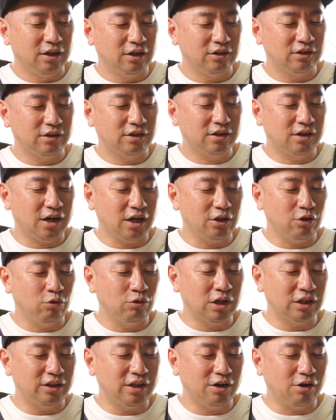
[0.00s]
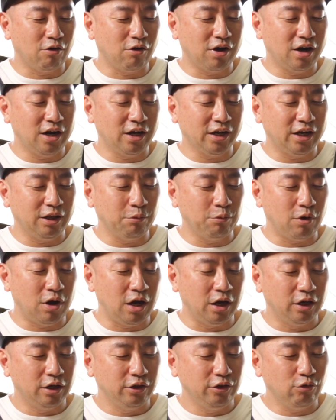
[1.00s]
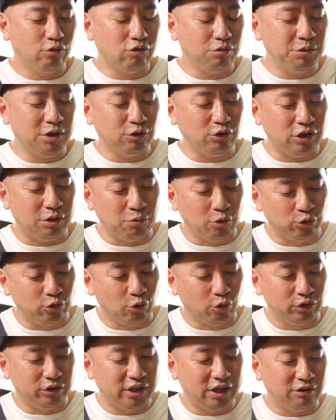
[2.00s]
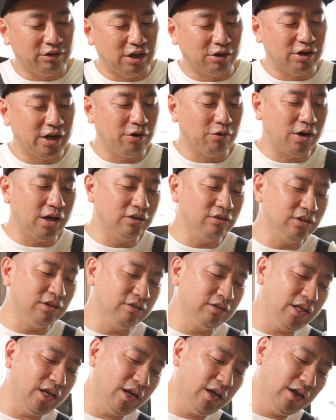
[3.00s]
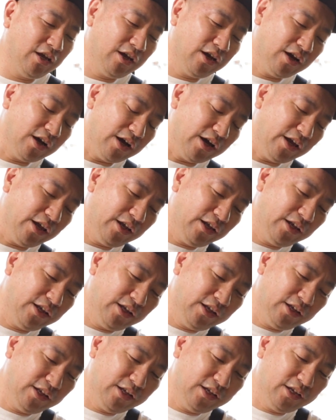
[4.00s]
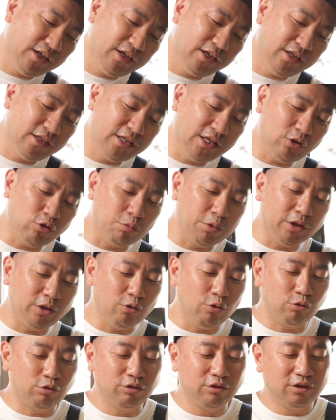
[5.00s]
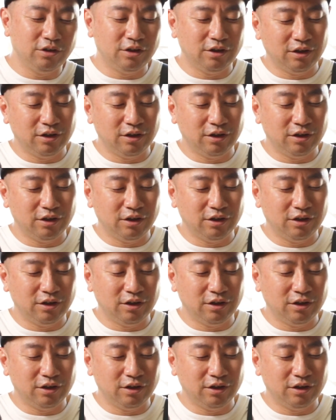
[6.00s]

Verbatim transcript: しっかりどうなってるか分からんけどもあよく見ると紐通ってるなぐらいの感じですね。はい、で止めておく。